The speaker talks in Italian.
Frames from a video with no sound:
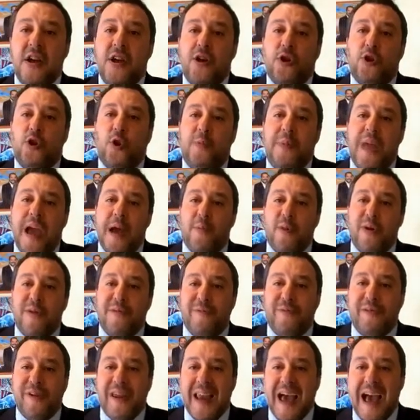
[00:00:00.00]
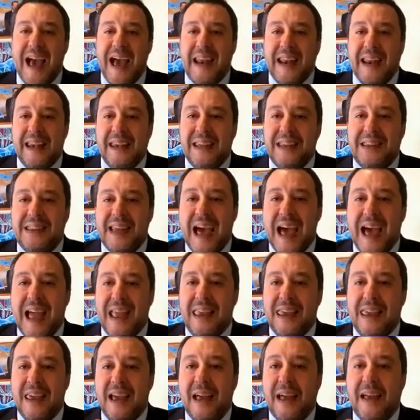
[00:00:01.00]
dobbiamo infilare
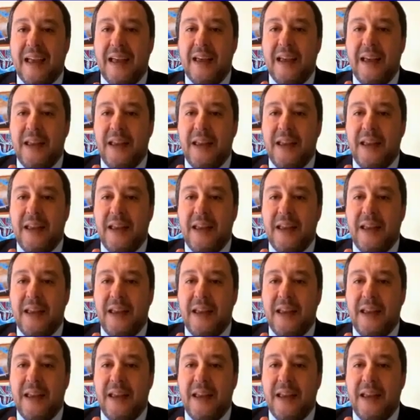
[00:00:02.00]
l'Italia,